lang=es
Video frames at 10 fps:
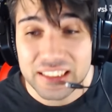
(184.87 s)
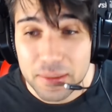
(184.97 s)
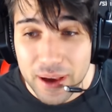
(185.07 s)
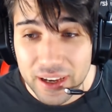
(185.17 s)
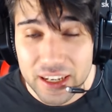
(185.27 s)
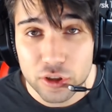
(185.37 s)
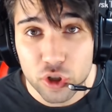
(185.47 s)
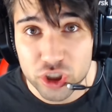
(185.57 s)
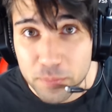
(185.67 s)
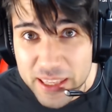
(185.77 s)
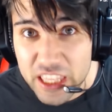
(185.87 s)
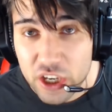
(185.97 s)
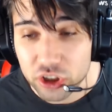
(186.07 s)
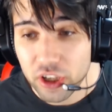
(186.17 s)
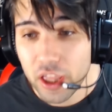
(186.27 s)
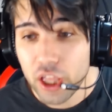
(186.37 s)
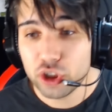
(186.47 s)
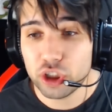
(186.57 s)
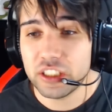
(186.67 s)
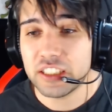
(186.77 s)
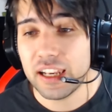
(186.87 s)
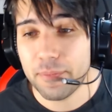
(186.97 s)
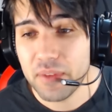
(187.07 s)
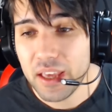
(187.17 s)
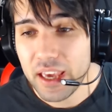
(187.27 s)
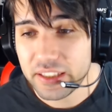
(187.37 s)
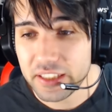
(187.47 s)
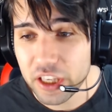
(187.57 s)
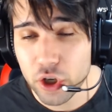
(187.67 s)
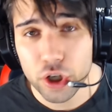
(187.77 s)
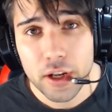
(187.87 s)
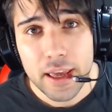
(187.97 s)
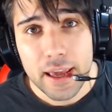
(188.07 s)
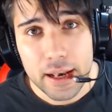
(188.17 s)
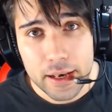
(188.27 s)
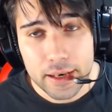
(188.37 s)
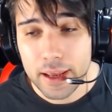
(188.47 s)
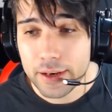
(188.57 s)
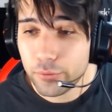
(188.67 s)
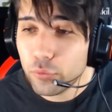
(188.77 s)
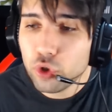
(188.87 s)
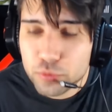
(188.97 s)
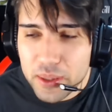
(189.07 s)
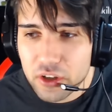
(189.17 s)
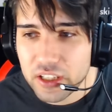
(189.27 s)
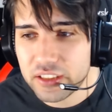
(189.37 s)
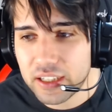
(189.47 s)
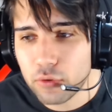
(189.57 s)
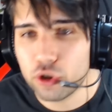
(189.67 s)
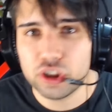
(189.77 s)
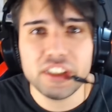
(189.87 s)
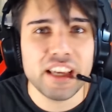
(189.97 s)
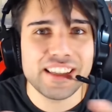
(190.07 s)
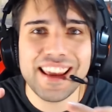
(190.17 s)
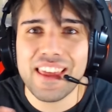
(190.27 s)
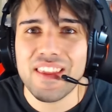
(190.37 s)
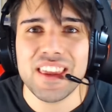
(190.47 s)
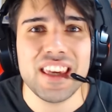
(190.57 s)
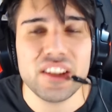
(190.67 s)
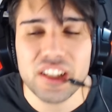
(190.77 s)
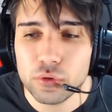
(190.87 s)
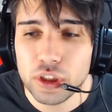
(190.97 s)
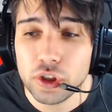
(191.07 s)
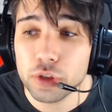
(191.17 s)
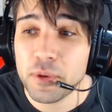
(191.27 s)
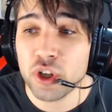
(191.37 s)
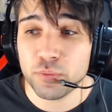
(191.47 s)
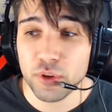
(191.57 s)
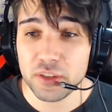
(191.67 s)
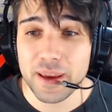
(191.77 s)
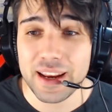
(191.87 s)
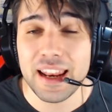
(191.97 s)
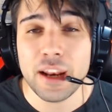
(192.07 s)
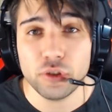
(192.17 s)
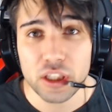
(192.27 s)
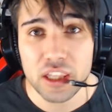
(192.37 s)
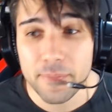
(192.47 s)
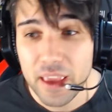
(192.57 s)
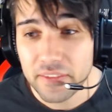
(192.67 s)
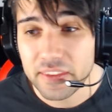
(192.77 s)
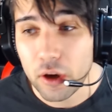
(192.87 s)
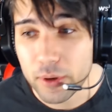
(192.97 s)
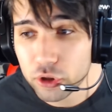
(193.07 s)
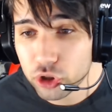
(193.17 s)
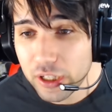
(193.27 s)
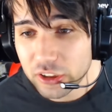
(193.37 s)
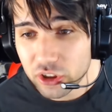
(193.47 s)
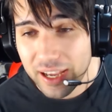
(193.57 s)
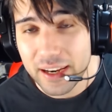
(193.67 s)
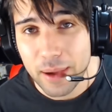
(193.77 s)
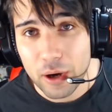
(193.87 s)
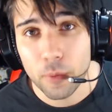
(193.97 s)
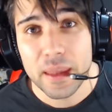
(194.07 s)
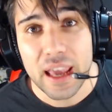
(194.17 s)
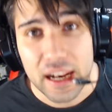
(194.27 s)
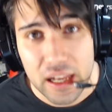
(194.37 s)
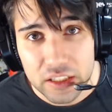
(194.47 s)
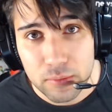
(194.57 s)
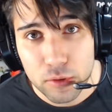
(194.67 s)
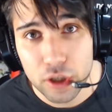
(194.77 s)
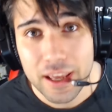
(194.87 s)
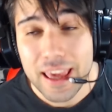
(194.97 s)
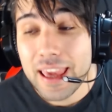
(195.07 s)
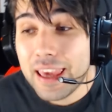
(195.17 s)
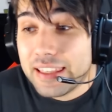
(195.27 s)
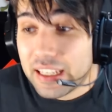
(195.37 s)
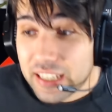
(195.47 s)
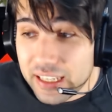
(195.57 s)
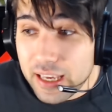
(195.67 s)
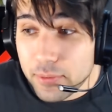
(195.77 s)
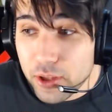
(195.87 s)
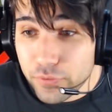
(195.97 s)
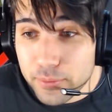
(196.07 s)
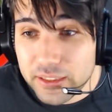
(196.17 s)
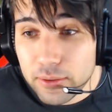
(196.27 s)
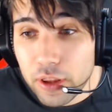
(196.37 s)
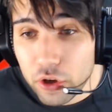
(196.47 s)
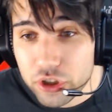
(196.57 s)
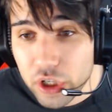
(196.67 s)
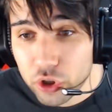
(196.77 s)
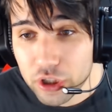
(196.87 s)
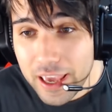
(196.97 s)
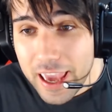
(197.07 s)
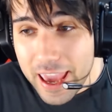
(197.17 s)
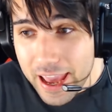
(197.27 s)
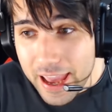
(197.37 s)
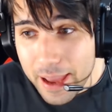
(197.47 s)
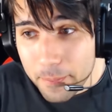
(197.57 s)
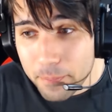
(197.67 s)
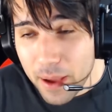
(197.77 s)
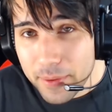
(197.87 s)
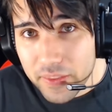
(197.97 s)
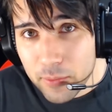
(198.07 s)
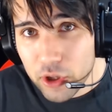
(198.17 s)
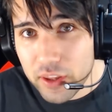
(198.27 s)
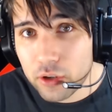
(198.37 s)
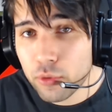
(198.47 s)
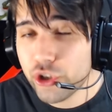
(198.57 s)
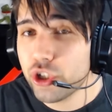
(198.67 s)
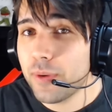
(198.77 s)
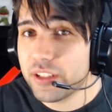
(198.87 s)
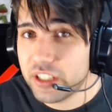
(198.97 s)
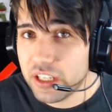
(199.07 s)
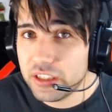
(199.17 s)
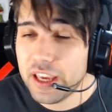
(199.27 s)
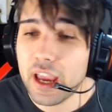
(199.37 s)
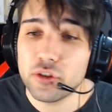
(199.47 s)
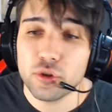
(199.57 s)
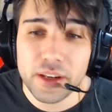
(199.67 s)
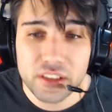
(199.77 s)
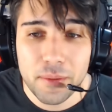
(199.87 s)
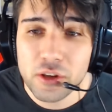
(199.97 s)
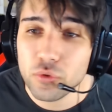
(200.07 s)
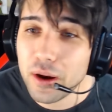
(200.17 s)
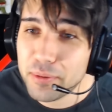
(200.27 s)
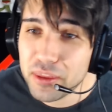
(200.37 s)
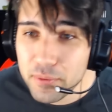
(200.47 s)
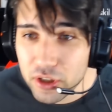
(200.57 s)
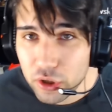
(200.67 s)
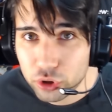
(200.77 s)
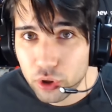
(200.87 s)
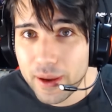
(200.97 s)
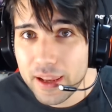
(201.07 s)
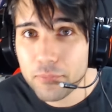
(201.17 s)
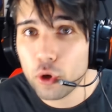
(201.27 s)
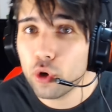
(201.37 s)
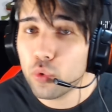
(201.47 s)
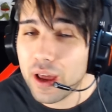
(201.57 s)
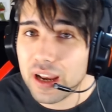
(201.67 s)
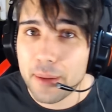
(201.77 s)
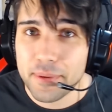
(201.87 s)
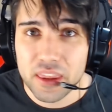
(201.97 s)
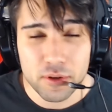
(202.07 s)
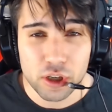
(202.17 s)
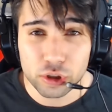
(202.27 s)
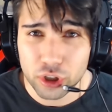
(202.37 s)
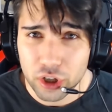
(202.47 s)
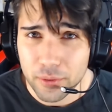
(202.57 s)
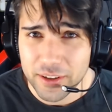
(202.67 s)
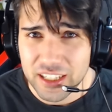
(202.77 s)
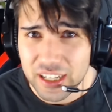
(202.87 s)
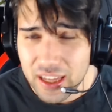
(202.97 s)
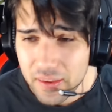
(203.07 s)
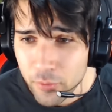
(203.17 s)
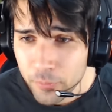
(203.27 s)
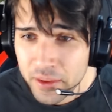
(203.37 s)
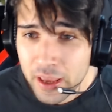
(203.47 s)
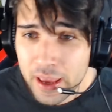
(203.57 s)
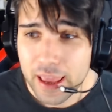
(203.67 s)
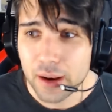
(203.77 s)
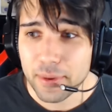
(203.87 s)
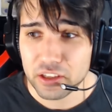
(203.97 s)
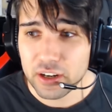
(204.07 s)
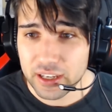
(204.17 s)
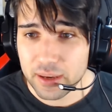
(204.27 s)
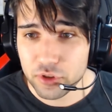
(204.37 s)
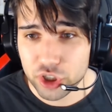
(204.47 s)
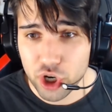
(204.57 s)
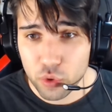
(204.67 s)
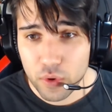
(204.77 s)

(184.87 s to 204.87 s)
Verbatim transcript: imágenes, los vídeos donde sale este señor en, unos vídeos que han sacado, unos teasers de nada de 10 segunditos, pero los podéis ver en la noticia de Hobby Consolas, que os dejaré abajo en la descripción. Y hasta aquí el vídeo informativo de hoy, chicos. Eh, ¿Va a haber demo de Dragon Ball Xenoverse? Sí, dije que sobre este mes o al principio del otro, ¿vale? Con lo cual, a principios del otro creo que va a salir la demo en la Barcelona Games Show.